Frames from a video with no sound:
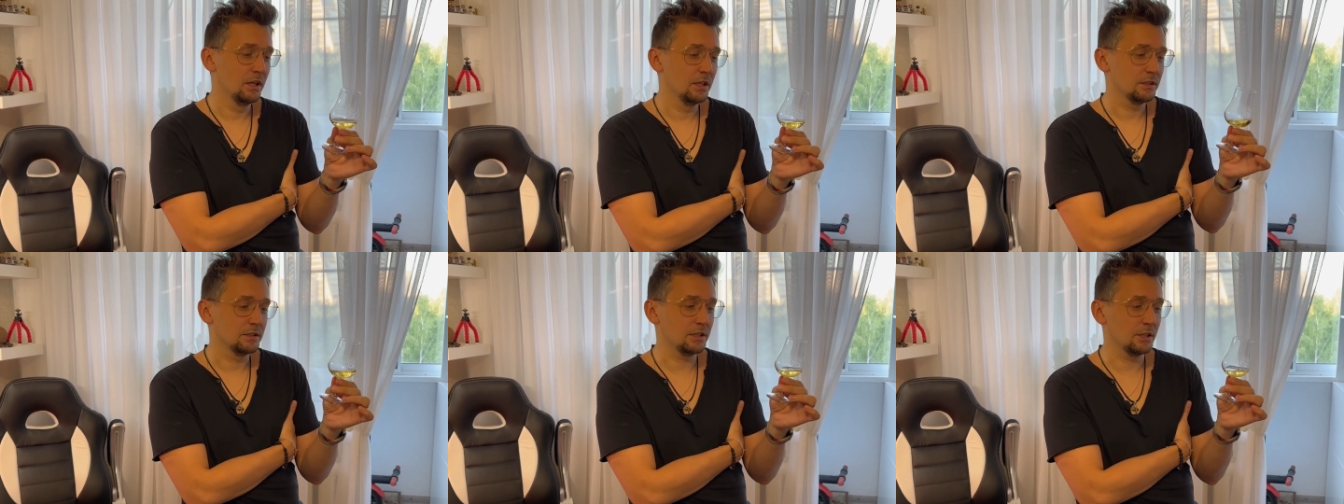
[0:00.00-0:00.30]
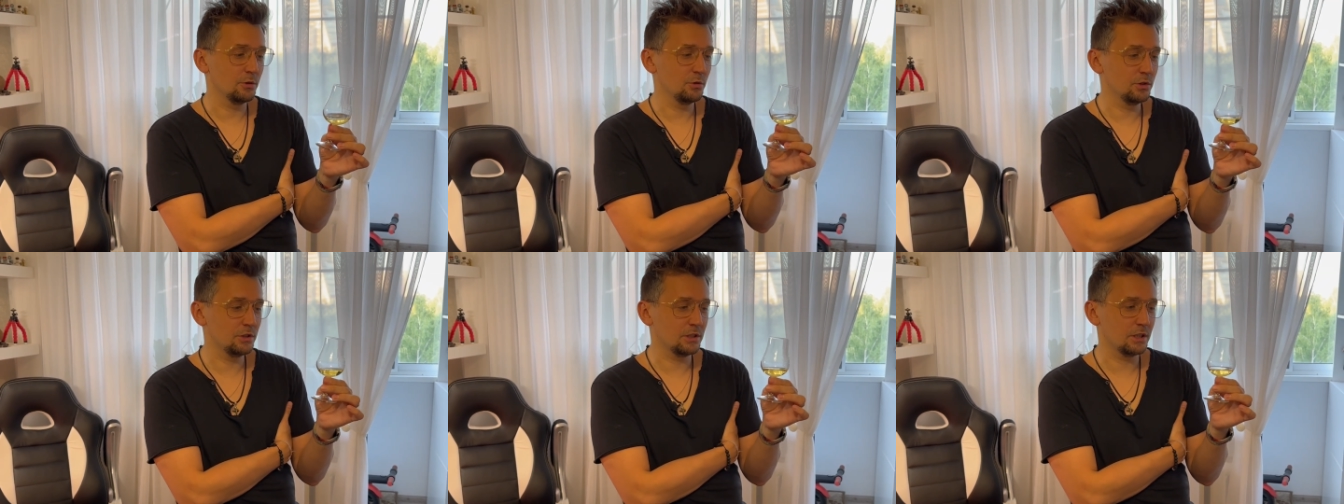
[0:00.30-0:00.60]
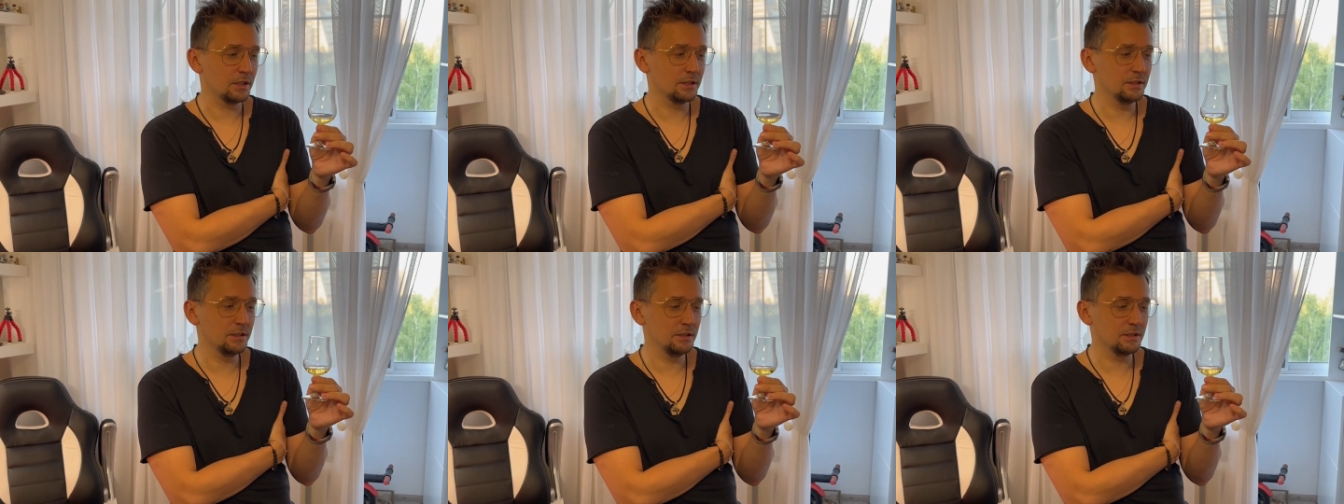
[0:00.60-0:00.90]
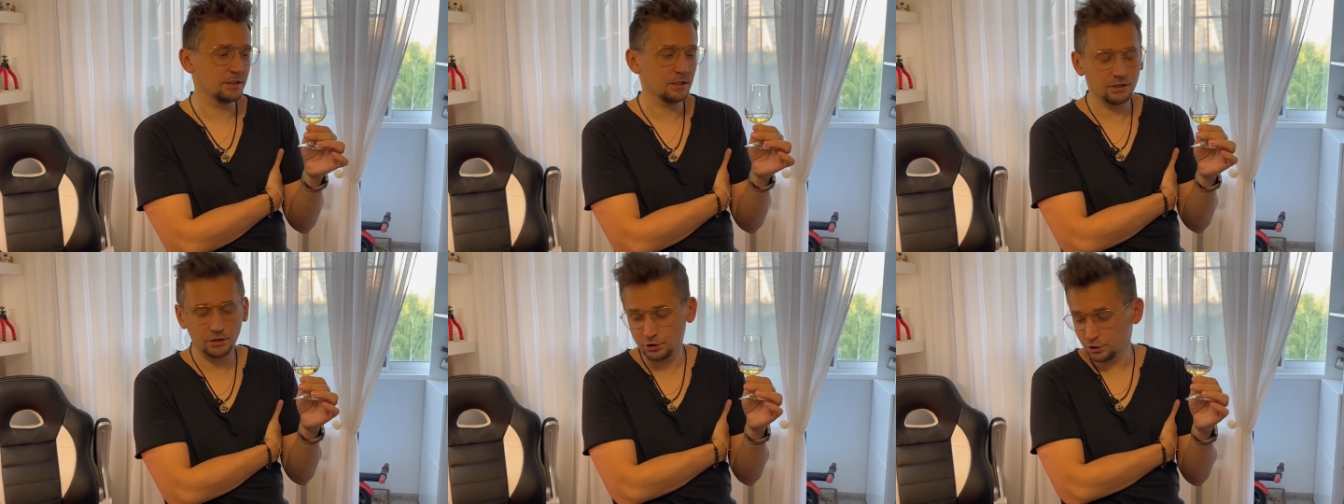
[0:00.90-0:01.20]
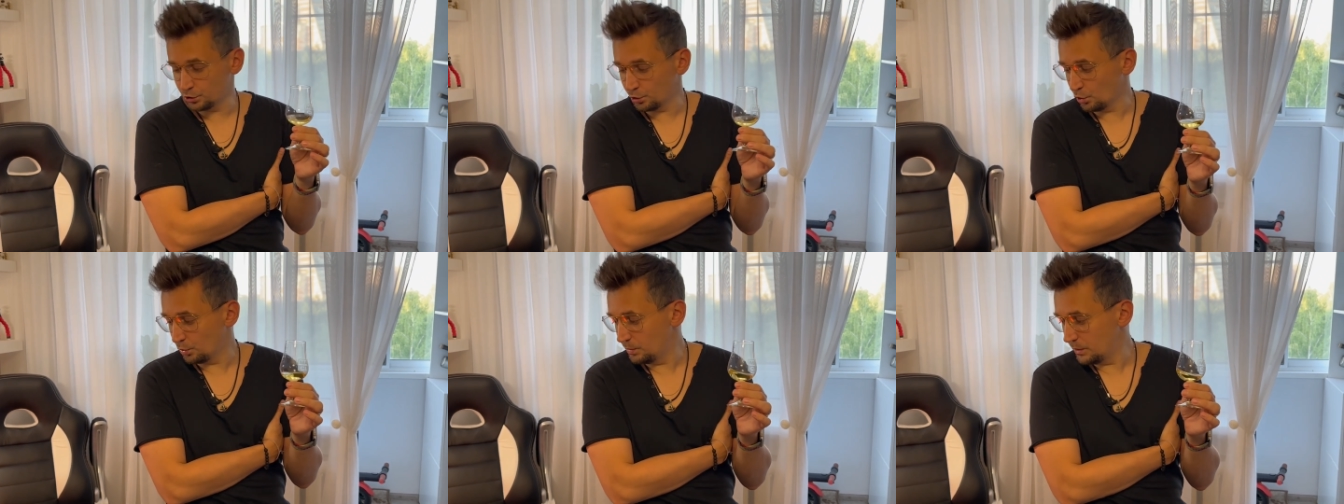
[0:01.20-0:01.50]
С одной стороны, за
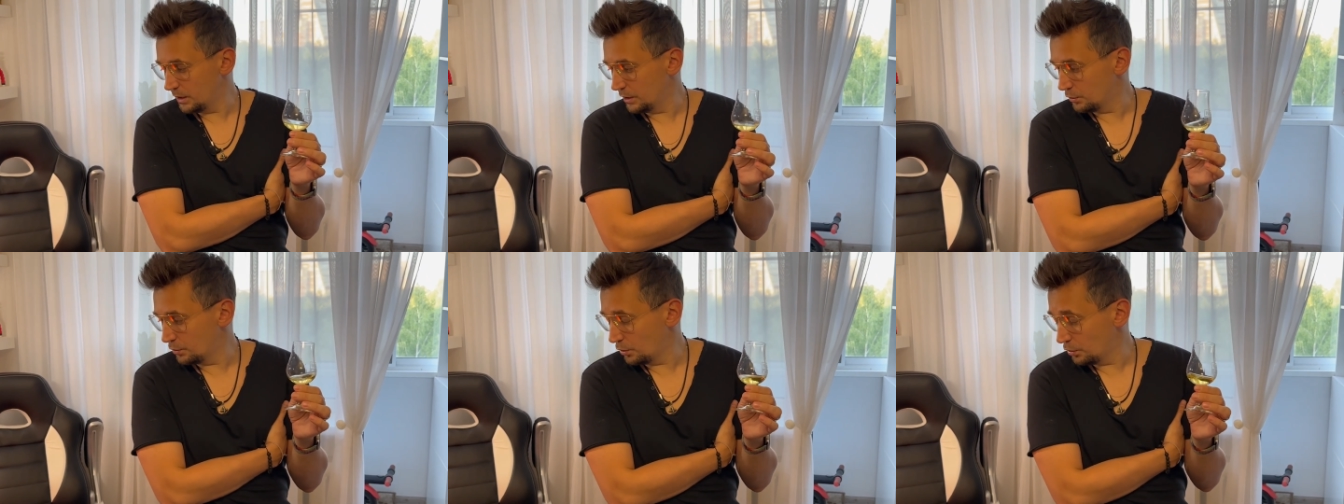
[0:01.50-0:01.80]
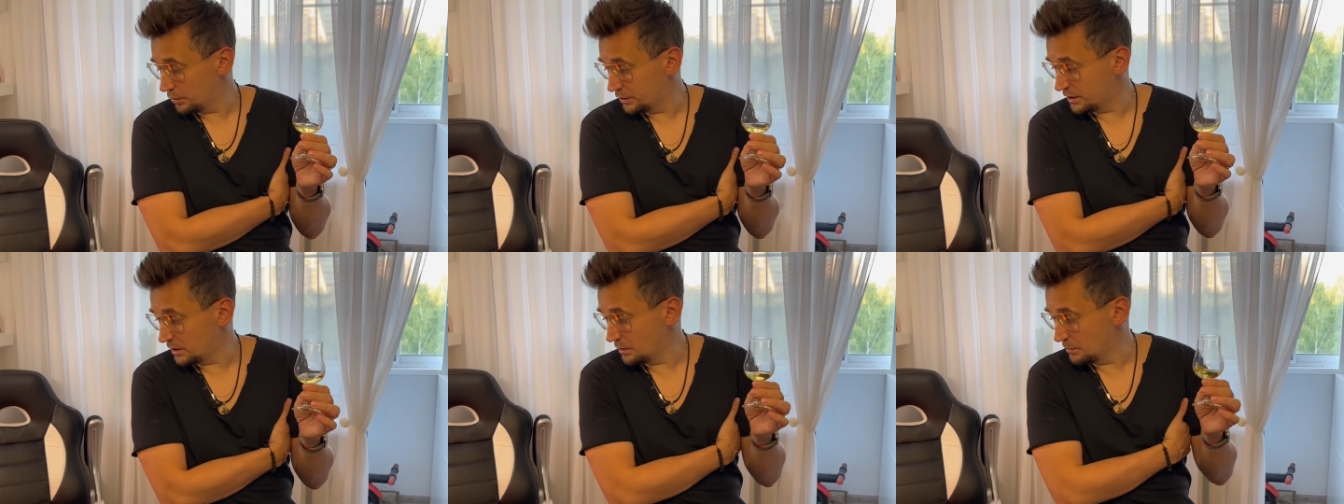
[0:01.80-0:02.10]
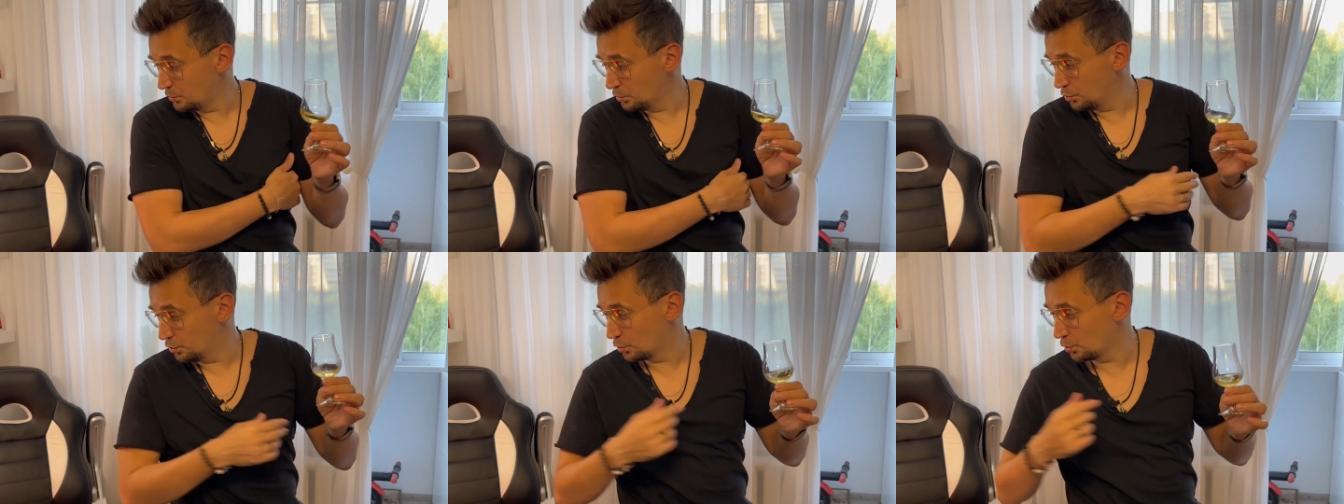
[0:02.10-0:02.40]
1000 рублей 0,7,